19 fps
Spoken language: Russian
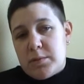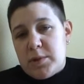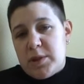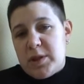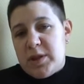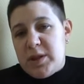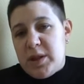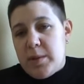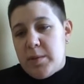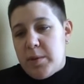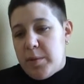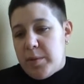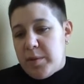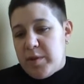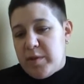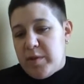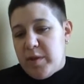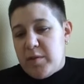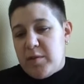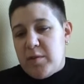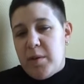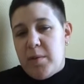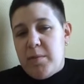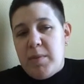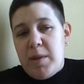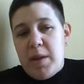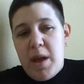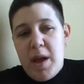система образования все
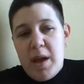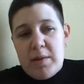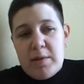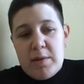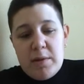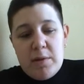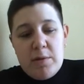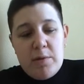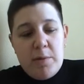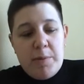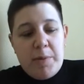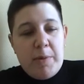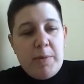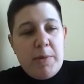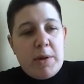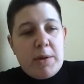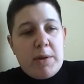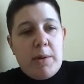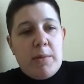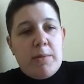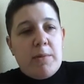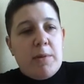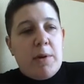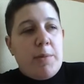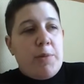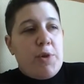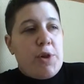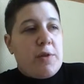время меняется, ну, например,
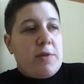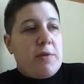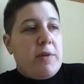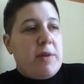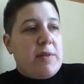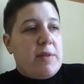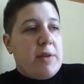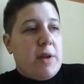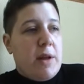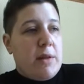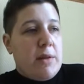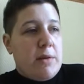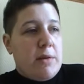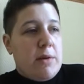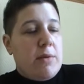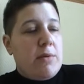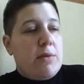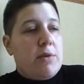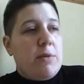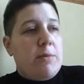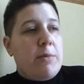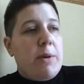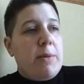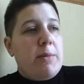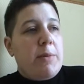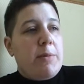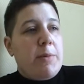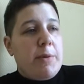там, общество знания, да, вот
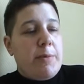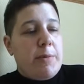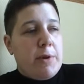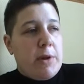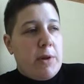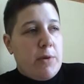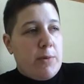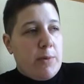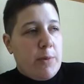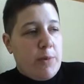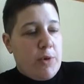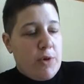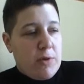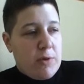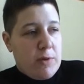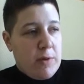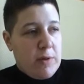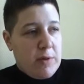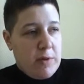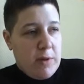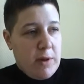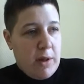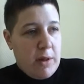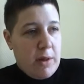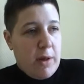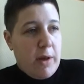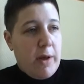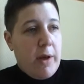теперь мы преподаем общество
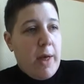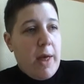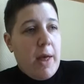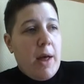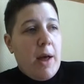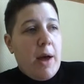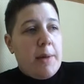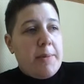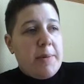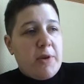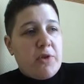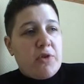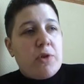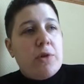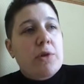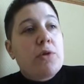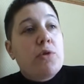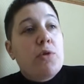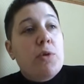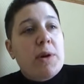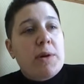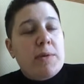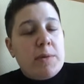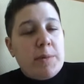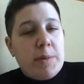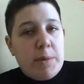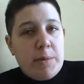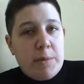знания. Опять же, кто
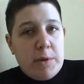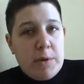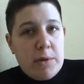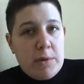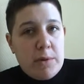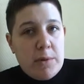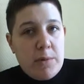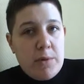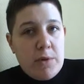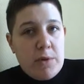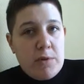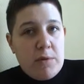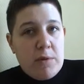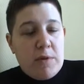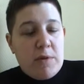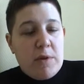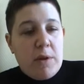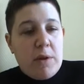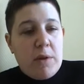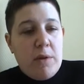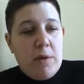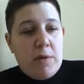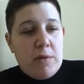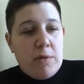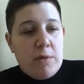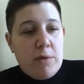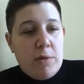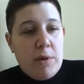его преподает, общество знания?
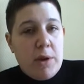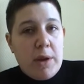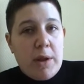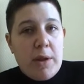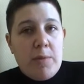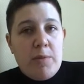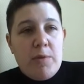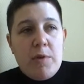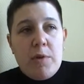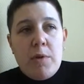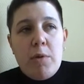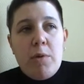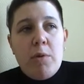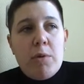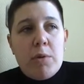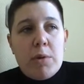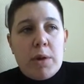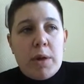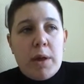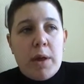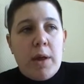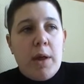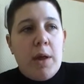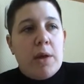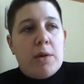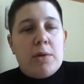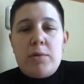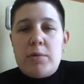Историки, психологи,
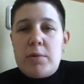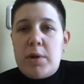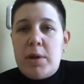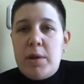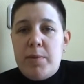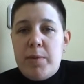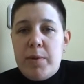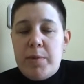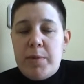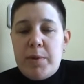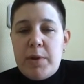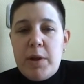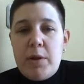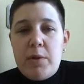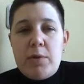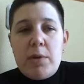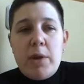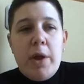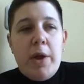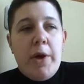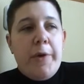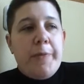кто только не преподает.